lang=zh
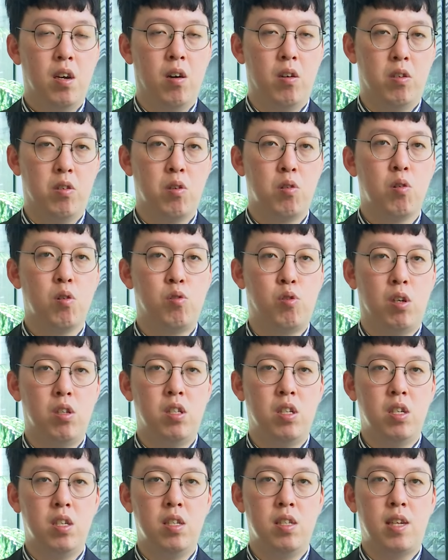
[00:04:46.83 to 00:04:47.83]
也就是说
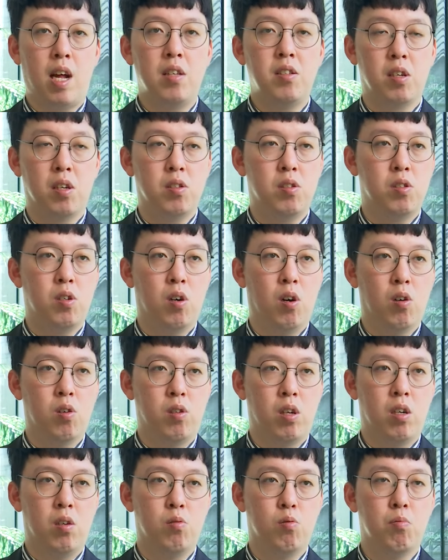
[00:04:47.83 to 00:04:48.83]
捐地三层之后
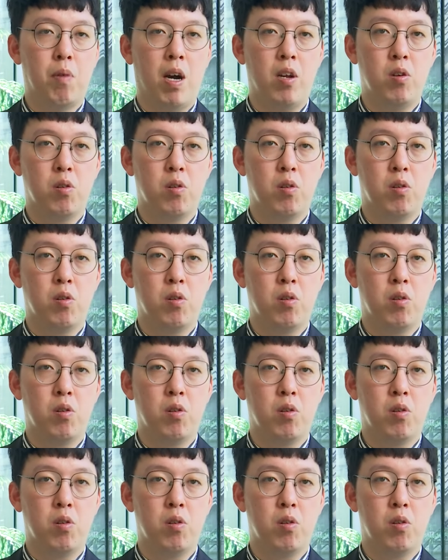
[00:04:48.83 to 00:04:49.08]
的五百